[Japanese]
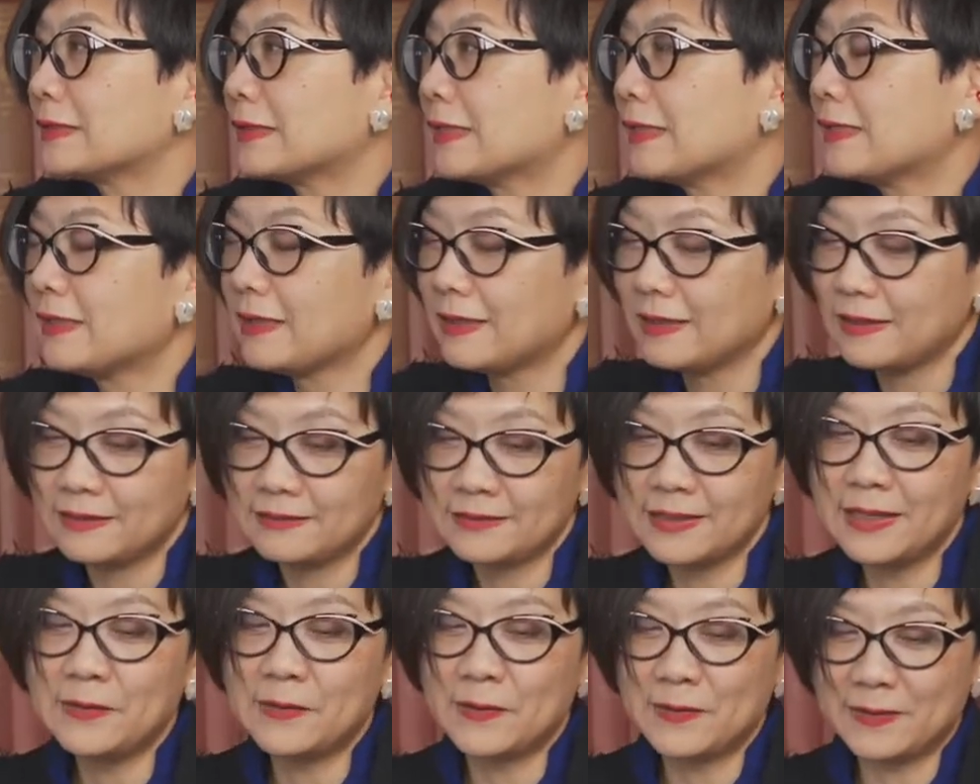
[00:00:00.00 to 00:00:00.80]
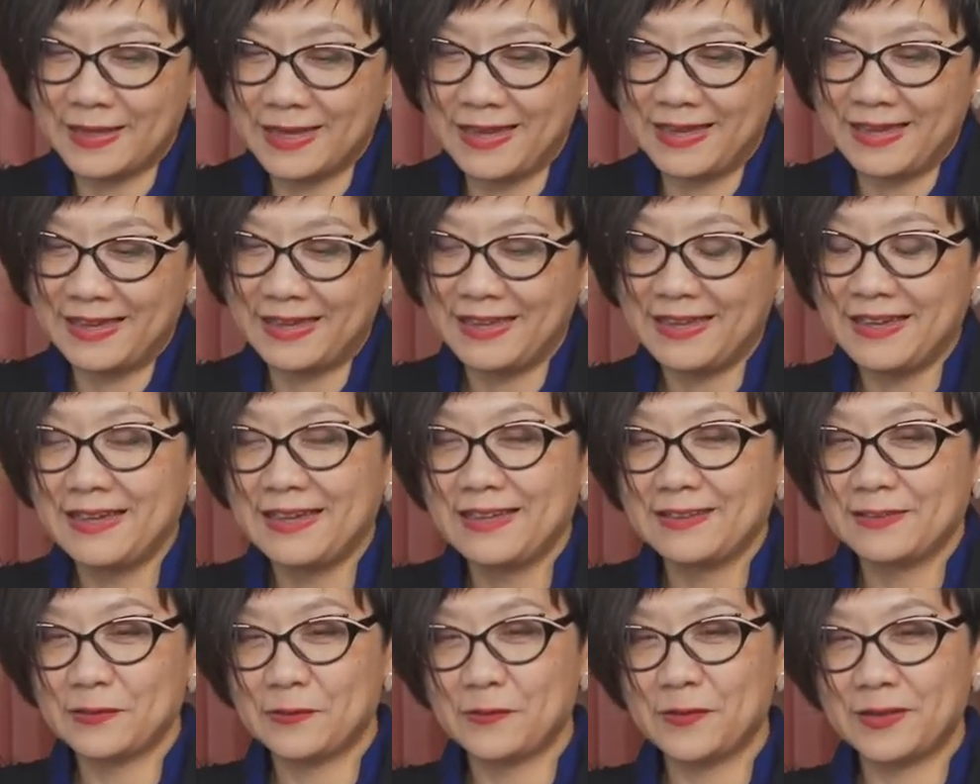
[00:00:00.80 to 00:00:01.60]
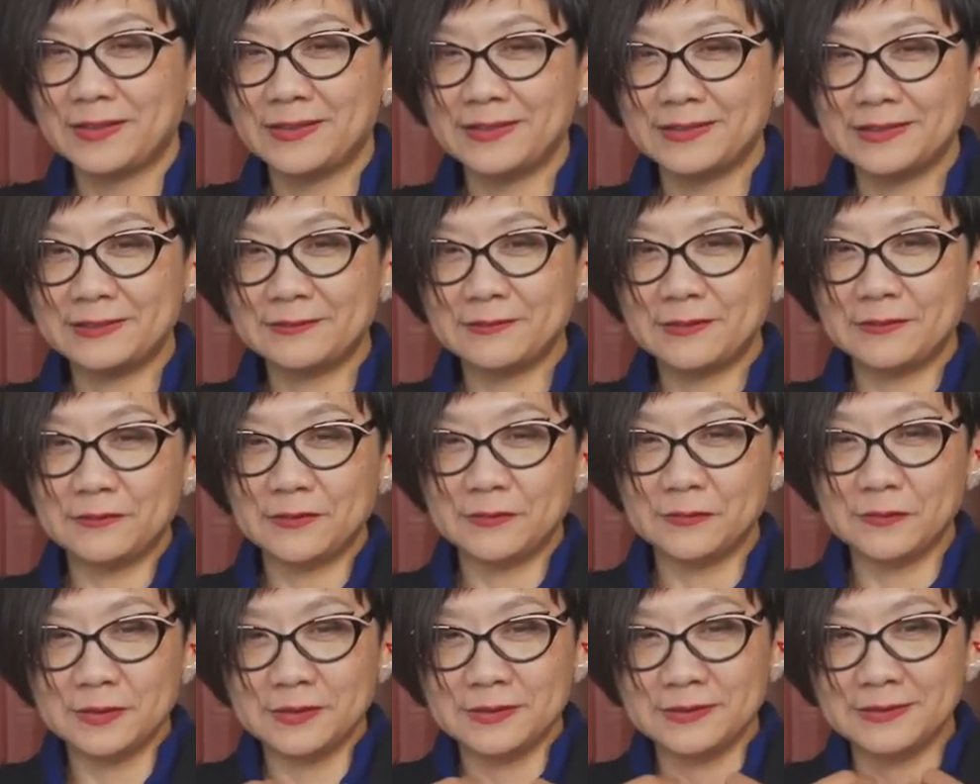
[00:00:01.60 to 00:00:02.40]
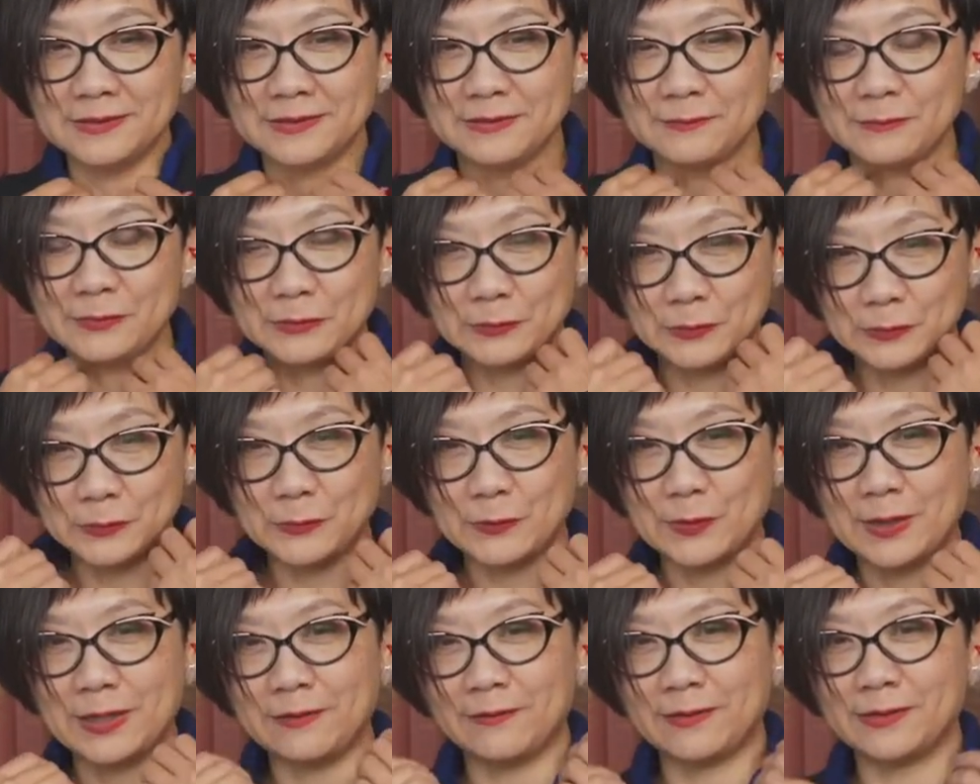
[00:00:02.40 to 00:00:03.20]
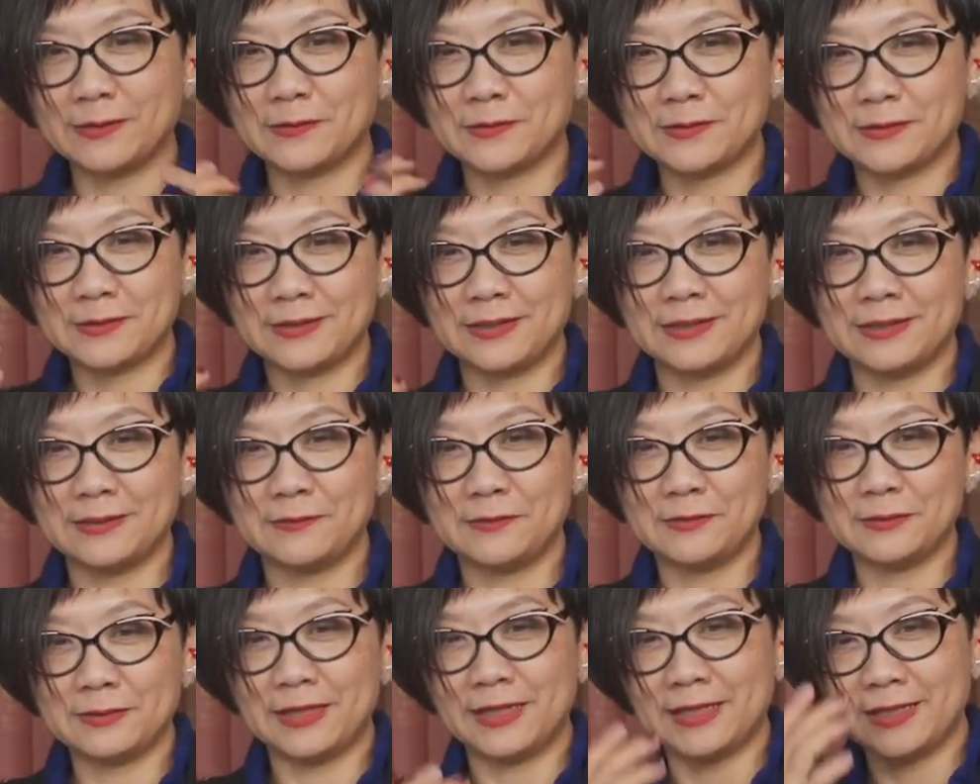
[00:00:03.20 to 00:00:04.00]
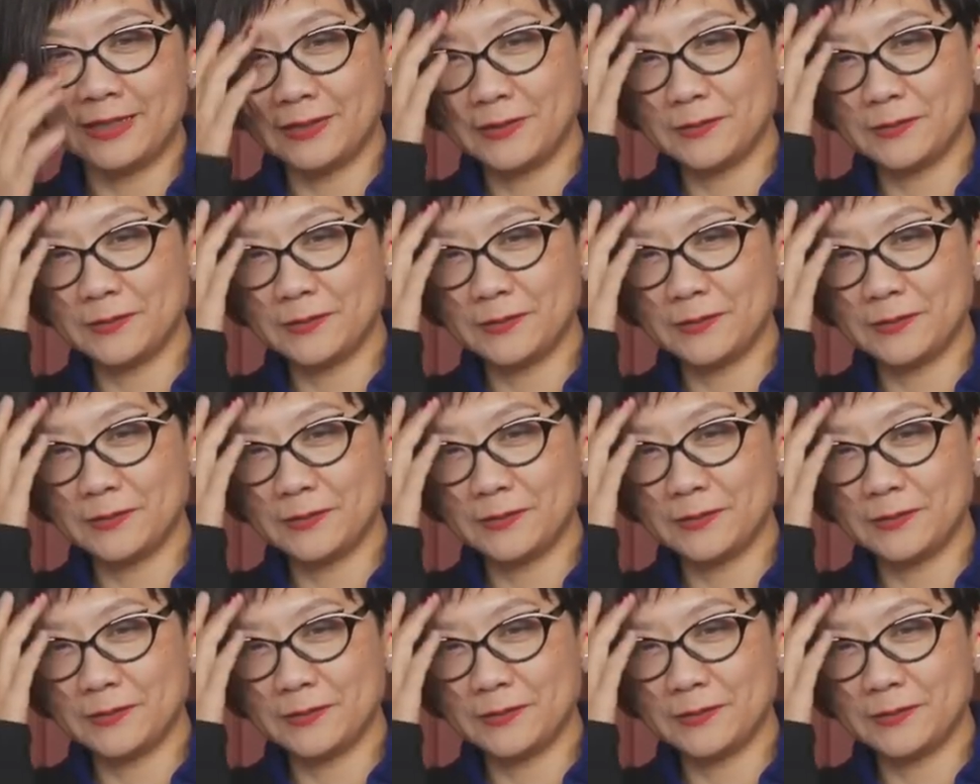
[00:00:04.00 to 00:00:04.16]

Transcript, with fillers: はい、なのでその私はフェミニズムのとかあるいは女性を代